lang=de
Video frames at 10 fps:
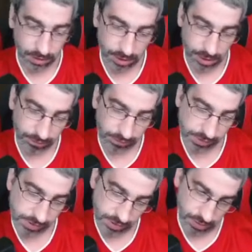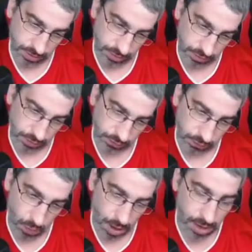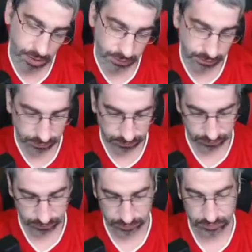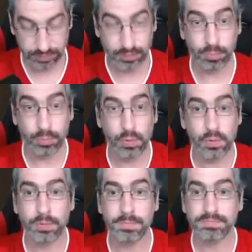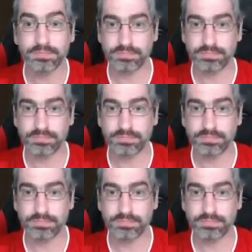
Dann haben wir hier Soares von Bochum.